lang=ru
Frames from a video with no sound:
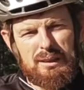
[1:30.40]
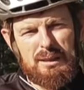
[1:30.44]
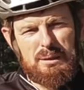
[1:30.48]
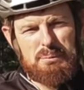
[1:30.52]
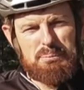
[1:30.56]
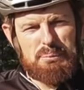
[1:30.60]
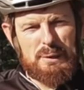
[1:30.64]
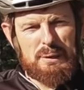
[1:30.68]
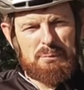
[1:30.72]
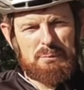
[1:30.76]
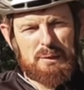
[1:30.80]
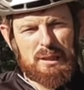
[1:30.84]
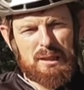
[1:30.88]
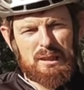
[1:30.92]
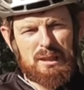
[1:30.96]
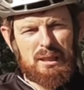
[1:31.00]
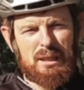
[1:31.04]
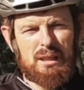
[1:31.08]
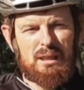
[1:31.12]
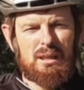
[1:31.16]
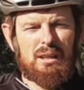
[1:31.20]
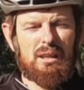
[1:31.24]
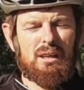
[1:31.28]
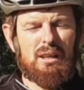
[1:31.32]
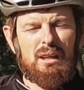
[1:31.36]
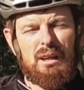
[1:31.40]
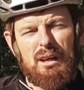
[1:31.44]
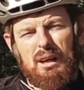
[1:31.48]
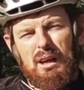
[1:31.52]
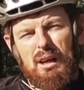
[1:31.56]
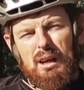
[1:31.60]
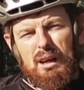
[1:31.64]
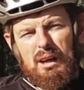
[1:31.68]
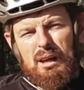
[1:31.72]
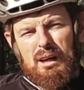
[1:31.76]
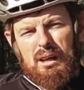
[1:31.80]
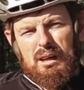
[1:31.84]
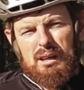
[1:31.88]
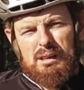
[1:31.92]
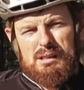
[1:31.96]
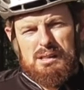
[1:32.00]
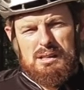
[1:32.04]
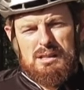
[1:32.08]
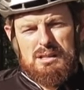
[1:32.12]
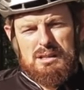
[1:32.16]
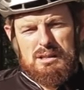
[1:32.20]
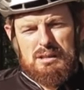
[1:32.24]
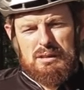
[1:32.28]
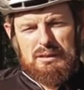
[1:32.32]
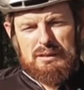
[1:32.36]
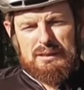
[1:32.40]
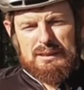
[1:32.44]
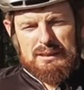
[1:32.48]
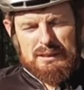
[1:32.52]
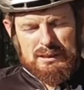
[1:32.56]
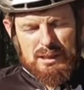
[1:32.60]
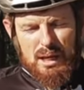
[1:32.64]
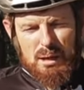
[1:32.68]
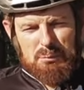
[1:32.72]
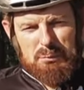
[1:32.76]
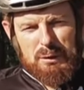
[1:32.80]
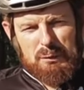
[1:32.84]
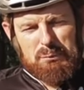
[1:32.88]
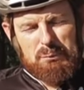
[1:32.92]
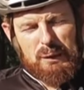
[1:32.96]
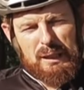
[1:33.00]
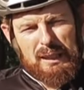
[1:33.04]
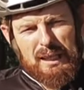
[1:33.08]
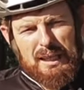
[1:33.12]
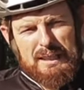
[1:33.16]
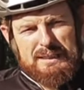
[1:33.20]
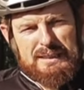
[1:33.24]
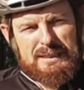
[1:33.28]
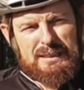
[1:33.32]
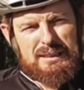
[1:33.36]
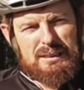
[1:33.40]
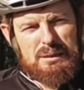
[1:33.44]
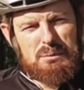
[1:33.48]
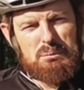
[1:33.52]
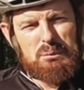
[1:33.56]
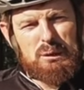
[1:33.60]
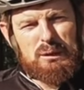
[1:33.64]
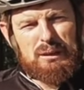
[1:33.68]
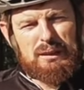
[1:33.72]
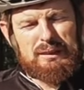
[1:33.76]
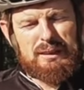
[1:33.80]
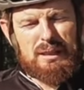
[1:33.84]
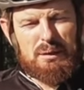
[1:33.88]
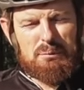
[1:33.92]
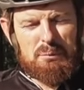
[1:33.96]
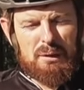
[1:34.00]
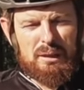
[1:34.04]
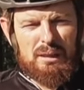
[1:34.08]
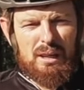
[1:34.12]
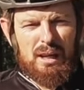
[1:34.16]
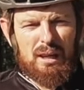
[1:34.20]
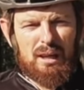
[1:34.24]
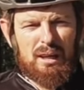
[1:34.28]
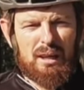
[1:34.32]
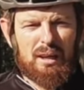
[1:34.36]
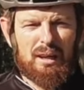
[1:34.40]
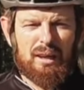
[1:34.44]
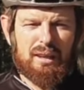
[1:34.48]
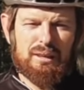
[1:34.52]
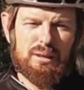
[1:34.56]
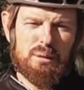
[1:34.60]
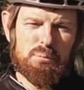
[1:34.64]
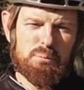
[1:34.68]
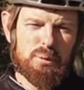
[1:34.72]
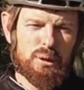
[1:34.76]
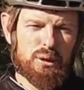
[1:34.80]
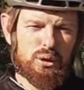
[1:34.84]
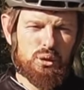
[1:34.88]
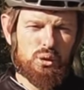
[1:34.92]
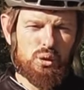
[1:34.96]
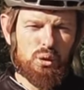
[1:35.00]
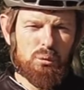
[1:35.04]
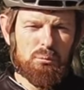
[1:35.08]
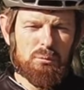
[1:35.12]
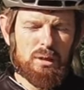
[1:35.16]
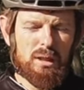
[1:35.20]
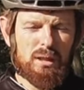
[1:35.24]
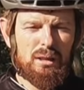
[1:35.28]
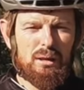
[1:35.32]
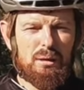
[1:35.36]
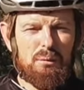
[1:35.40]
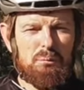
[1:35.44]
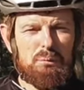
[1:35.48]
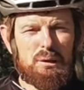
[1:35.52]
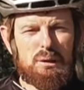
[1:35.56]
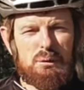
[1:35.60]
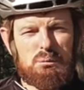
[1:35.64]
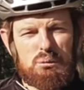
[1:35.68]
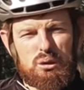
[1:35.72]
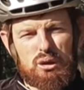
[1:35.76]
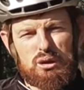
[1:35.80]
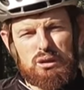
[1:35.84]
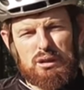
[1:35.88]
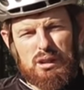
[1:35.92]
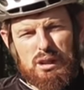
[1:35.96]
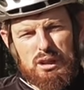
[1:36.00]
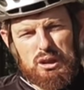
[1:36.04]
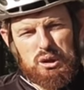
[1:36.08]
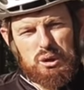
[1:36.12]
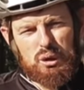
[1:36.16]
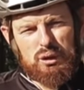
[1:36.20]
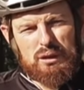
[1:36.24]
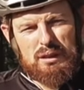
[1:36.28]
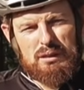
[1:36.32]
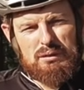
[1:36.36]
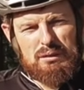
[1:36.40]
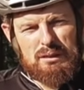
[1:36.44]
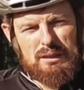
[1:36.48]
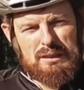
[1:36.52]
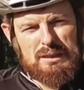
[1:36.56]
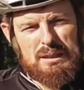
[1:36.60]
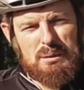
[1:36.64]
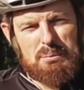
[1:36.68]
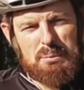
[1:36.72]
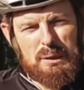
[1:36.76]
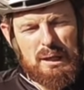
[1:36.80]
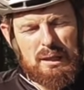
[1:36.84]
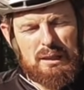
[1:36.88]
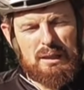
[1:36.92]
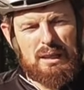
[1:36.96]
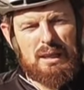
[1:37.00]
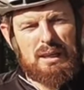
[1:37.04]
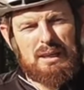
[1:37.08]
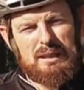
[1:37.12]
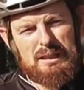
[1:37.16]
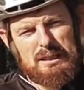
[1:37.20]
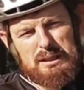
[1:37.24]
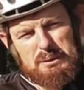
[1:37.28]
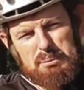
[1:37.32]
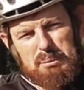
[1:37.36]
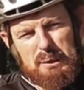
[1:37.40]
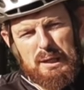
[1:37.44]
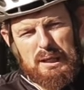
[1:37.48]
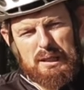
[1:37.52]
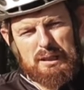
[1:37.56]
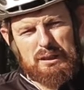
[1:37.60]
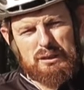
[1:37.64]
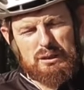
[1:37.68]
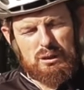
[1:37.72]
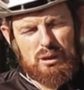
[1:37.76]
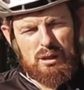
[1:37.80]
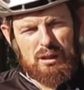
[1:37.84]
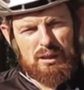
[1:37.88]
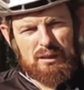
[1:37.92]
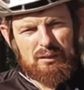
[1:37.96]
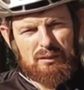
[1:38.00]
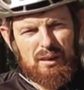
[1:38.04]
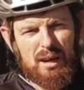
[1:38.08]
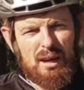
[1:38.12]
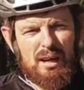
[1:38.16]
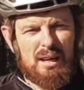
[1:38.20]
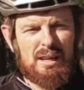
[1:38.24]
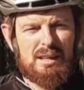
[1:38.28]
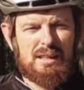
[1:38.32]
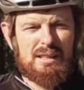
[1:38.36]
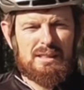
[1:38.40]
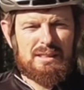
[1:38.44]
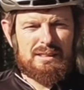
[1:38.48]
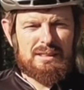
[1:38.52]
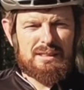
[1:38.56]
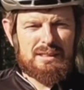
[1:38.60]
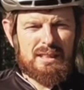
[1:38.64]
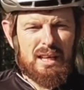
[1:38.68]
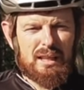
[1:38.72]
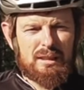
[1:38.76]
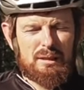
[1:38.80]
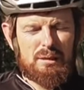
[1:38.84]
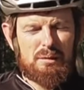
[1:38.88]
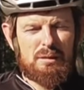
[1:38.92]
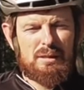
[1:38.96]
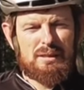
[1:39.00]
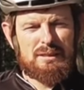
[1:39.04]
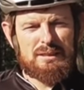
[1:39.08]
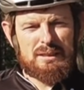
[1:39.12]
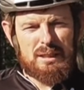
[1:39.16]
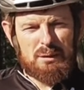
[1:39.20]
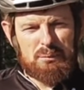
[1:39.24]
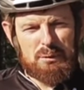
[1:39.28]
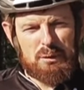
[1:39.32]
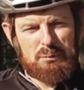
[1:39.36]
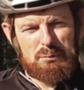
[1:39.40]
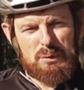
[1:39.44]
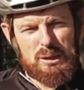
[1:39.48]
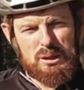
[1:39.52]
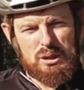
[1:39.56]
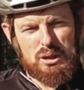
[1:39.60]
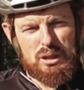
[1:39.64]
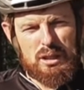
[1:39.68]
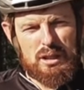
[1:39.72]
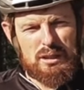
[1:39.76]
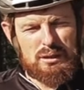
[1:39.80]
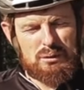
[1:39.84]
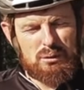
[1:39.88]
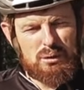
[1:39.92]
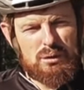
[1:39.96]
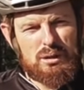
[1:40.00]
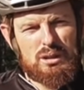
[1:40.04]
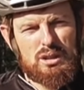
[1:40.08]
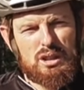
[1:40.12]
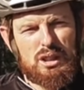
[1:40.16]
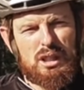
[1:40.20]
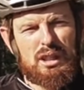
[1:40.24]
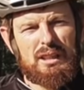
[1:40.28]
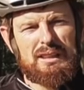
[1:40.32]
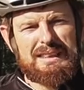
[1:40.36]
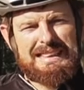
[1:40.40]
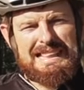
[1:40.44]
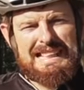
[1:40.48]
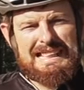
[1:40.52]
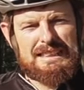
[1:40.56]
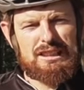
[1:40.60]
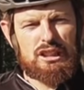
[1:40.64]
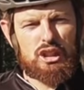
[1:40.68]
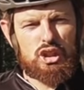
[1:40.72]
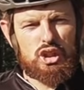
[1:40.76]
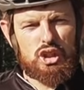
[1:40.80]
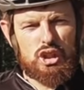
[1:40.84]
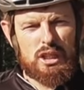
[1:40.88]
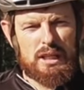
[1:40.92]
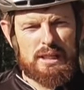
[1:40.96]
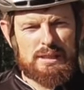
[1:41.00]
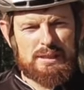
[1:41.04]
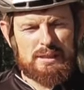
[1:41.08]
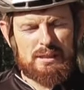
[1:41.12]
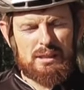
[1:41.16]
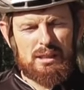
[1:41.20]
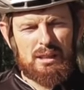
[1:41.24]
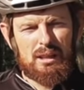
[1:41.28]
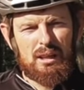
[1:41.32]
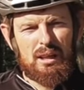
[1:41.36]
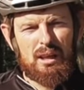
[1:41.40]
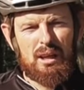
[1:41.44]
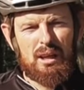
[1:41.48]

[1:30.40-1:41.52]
и прямики. Э, самое болезненное было для меня это подъемы. Потому что расчет на велосипеде спереди 42, сзади самая большая звездочка 36.